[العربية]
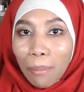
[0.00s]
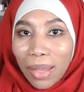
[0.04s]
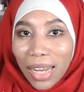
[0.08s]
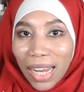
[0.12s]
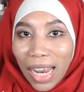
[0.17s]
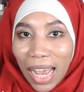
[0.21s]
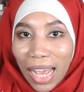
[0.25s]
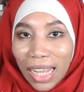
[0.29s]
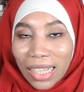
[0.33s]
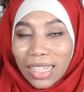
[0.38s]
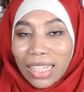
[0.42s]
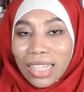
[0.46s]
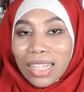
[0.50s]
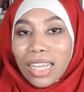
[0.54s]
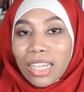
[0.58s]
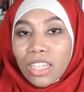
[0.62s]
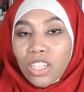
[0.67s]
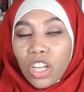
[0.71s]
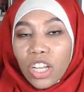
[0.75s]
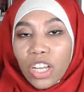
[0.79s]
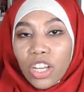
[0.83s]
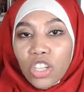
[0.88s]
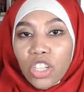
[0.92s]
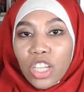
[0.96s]
من الحديد
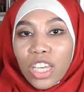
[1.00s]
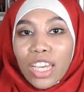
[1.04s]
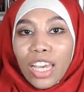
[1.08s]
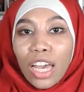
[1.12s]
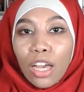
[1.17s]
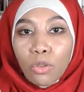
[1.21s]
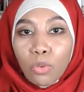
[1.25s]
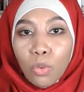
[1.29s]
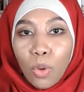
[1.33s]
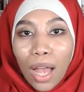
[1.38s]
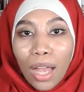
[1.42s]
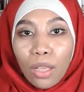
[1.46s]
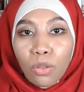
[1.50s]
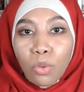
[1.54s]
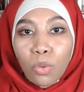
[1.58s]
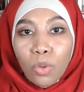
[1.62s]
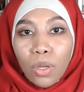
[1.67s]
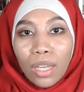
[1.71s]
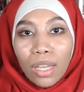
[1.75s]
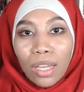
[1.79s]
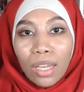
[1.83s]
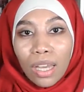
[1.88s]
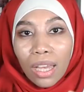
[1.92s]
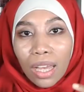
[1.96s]
داكشي علاش كياخذوا
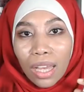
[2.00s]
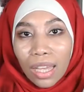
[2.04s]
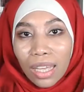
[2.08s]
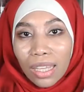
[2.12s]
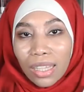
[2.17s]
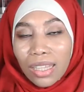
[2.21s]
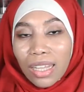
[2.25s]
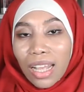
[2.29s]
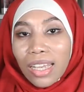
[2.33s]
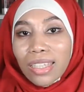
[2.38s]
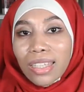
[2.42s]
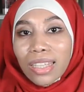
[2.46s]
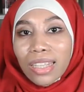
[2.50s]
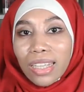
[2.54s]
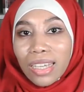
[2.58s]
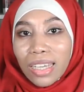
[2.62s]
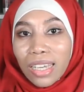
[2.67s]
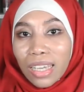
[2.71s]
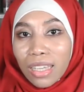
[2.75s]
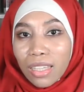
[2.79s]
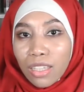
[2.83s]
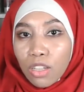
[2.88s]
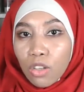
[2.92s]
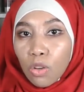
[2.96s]
هذوك الناس اللي
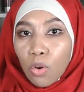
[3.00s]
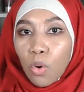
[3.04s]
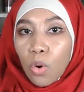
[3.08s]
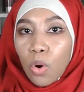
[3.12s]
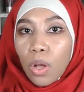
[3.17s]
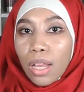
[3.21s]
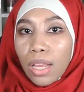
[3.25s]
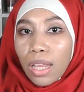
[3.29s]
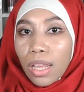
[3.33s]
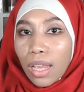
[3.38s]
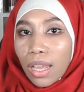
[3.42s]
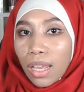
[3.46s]
كيديروا